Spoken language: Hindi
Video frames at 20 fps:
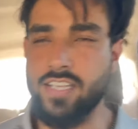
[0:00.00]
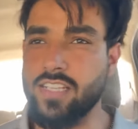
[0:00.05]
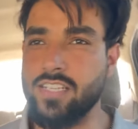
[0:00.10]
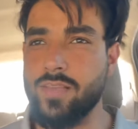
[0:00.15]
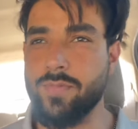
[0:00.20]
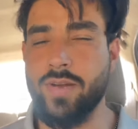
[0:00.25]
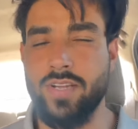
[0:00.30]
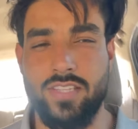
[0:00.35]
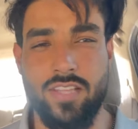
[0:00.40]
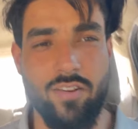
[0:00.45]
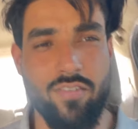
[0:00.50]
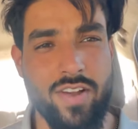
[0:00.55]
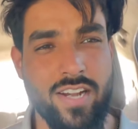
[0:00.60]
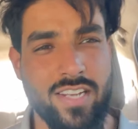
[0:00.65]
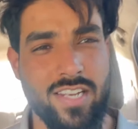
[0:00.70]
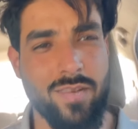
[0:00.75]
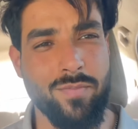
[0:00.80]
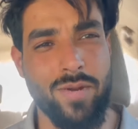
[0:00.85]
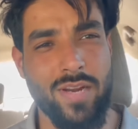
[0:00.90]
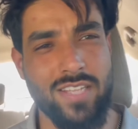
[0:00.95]
ऐसे बगता हूँ
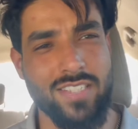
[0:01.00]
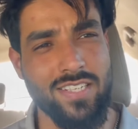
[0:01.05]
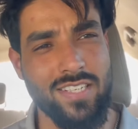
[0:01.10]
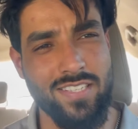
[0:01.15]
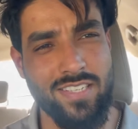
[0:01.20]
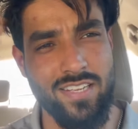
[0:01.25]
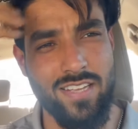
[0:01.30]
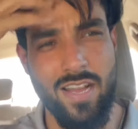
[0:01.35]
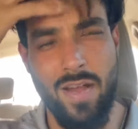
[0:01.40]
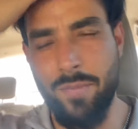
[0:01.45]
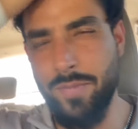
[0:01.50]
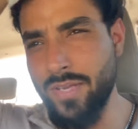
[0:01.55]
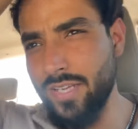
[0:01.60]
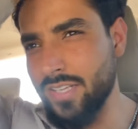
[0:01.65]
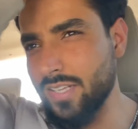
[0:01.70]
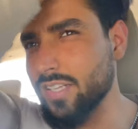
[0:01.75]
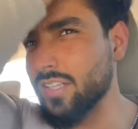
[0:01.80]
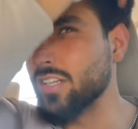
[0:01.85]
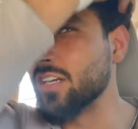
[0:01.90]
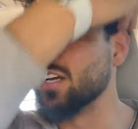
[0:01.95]
एटीन प्लस है अभी
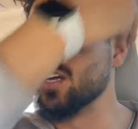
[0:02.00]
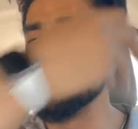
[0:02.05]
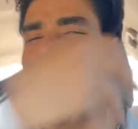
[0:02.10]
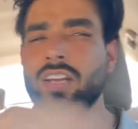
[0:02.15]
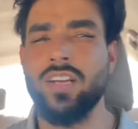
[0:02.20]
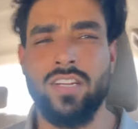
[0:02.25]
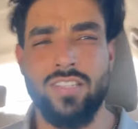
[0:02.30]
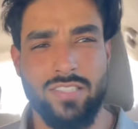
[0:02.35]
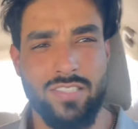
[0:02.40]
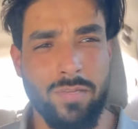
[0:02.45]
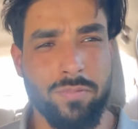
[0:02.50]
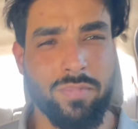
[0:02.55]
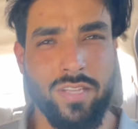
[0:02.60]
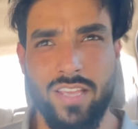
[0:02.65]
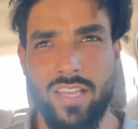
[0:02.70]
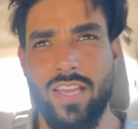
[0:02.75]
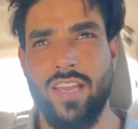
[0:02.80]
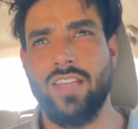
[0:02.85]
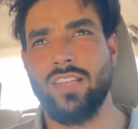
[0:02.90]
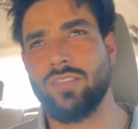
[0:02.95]
जब तक
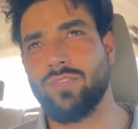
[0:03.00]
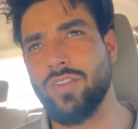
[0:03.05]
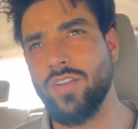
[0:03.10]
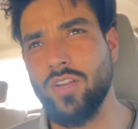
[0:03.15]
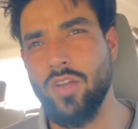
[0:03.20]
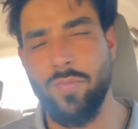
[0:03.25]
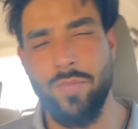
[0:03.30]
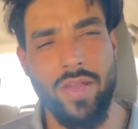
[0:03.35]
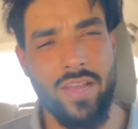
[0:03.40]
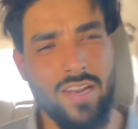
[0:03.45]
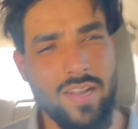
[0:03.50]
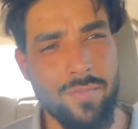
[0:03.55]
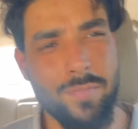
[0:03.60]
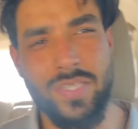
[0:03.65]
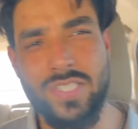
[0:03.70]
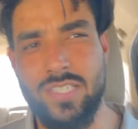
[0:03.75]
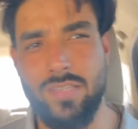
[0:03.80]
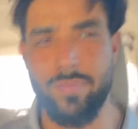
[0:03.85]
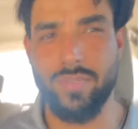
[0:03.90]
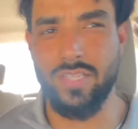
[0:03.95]
ये इस वीडियो में है ना
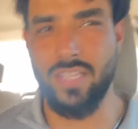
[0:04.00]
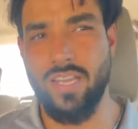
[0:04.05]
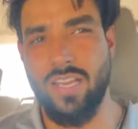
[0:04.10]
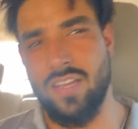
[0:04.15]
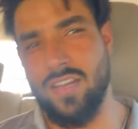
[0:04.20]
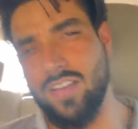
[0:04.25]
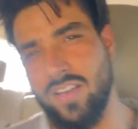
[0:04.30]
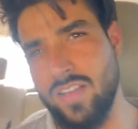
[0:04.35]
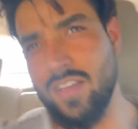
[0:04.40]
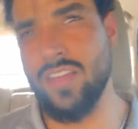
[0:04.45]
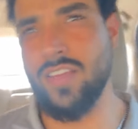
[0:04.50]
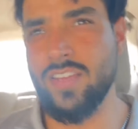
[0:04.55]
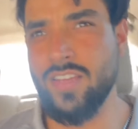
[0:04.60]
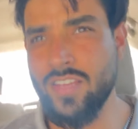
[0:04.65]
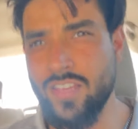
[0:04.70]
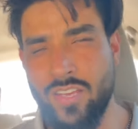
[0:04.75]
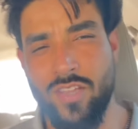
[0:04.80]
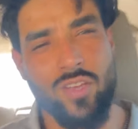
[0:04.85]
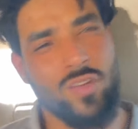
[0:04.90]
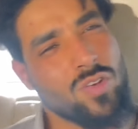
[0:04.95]
बच्चे मत देख रहा
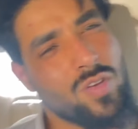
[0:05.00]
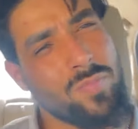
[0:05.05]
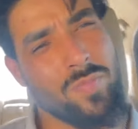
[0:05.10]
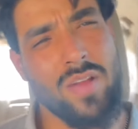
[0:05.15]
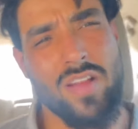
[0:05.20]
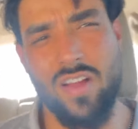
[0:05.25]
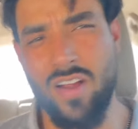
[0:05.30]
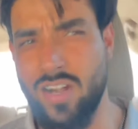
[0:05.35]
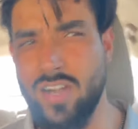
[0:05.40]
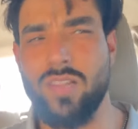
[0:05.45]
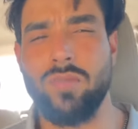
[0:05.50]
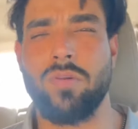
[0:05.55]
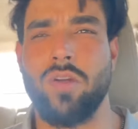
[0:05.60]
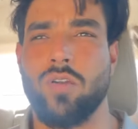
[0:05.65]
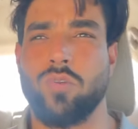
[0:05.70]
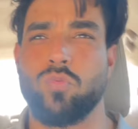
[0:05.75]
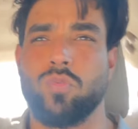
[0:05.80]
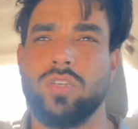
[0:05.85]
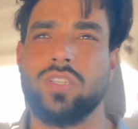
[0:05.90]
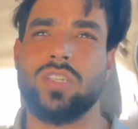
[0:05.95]
क्योंकि मैं कांड ही
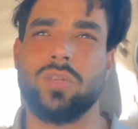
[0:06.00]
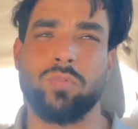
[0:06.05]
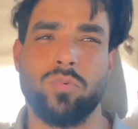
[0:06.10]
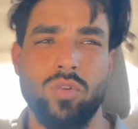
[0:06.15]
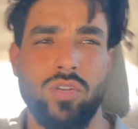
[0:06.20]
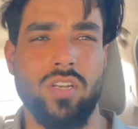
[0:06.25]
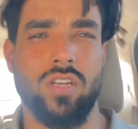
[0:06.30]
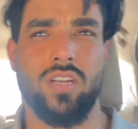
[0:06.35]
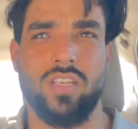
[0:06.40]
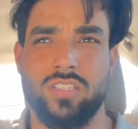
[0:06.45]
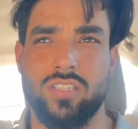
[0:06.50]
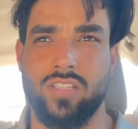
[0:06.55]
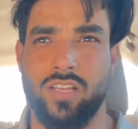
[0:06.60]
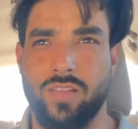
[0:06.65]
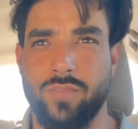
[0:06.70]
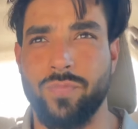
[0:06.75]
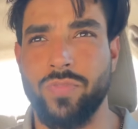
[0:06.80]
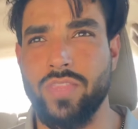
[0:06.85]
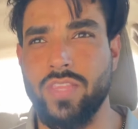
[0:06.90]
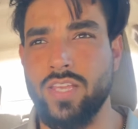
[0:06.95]
फाड़ूंगा इसकी पूरी रास्ते
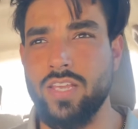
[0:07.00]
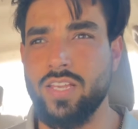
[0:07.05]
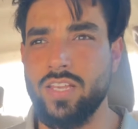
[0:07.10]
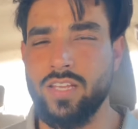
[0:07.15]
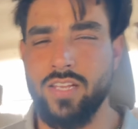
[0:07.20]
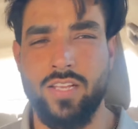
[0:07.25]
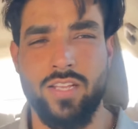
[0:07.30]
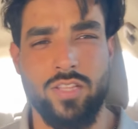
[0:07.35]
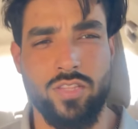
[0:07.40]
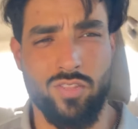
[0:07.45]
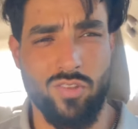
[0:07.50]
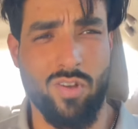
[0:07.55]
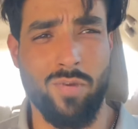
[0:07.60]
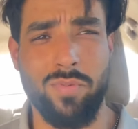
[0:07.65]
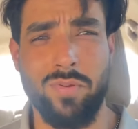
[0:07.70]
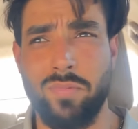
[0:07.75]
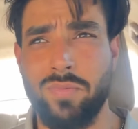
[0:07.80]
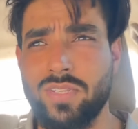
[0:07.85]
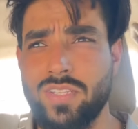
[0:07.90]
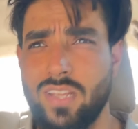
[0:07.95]
तो
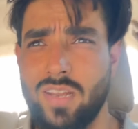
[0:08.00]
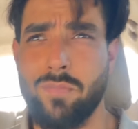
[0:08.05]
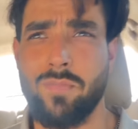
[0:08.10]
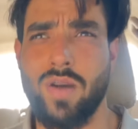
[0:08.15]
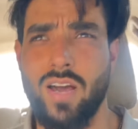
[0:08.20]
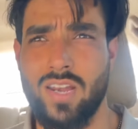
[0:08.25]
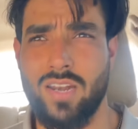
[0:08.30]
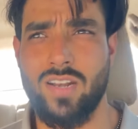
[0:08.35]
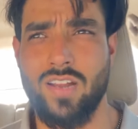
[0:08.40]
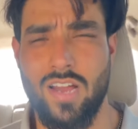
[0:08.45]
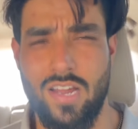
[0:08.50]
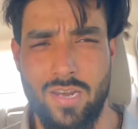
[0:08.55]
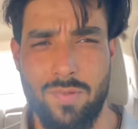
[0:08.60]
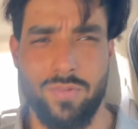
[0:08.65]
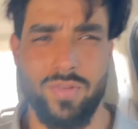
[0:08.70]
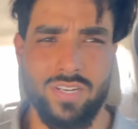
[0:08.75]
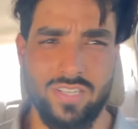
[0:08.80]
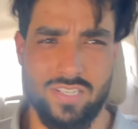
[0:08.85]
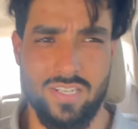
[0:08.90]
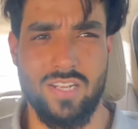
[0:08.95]
अभी मैं जरा बाहर खाने
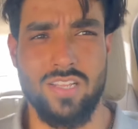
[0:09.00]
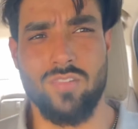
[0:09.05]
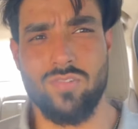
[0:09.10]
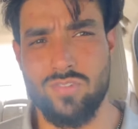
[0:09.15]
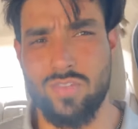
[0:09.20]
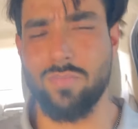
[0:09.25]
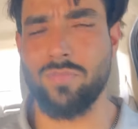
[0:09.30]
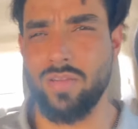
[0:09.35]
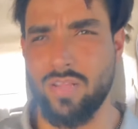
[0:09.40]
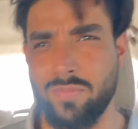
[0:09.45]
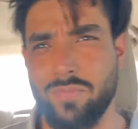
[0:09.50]
पीने चला जाऊँ उसका बाहर